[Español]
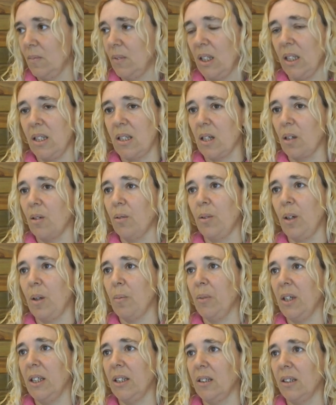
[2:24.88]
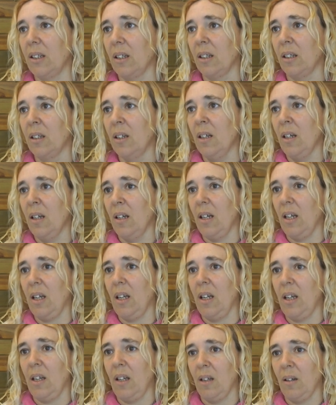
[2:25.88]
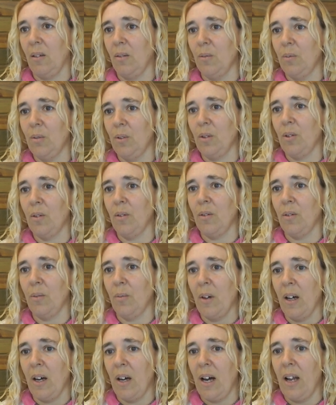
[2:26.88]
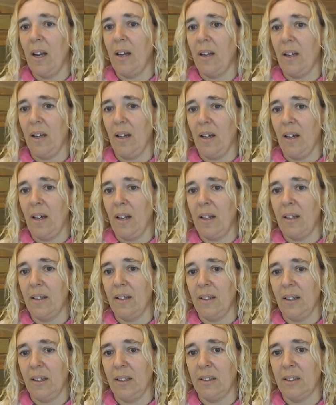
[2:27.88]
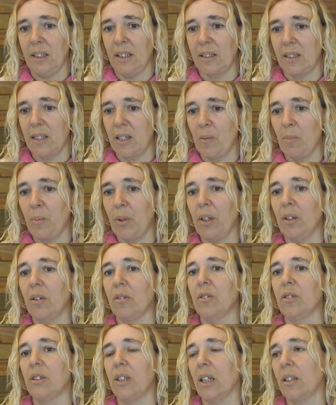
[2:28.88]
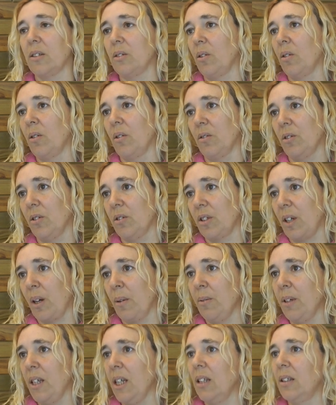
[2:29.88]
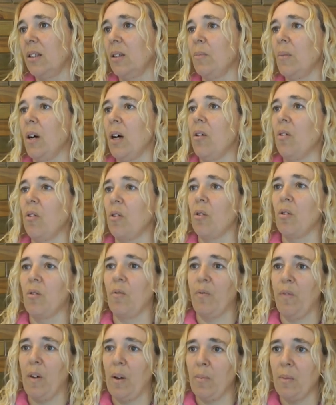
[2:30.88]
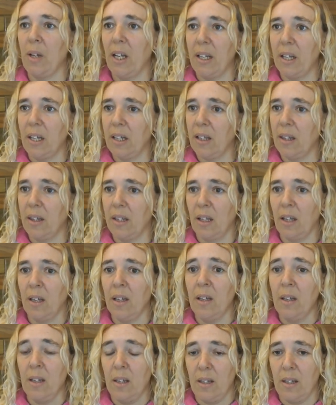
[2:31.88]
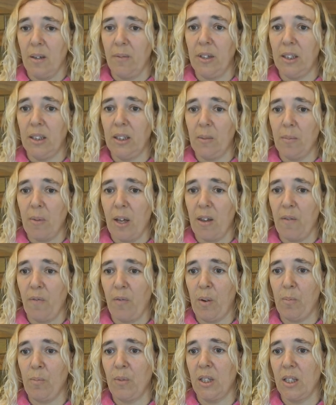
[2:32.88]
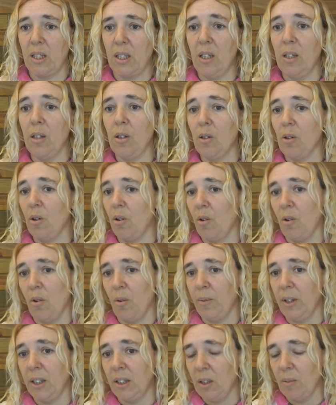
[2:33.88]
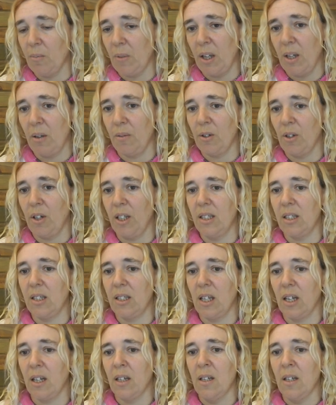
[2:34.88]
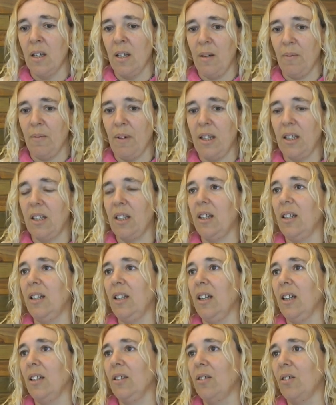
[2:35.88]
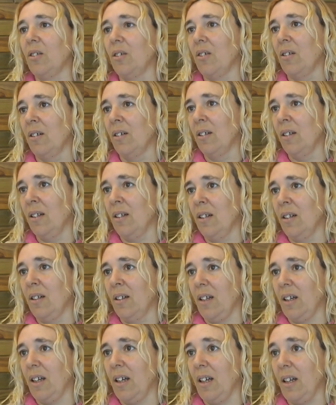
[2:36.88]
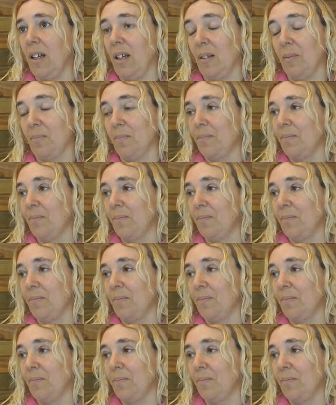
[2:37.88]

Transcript: Sí, seguramente. Eh, uno, al, estar siempre en contacto con otras víctimas o con familiares de, víctimas de femicidio o víctimas de violencia, va adquiriendo eh,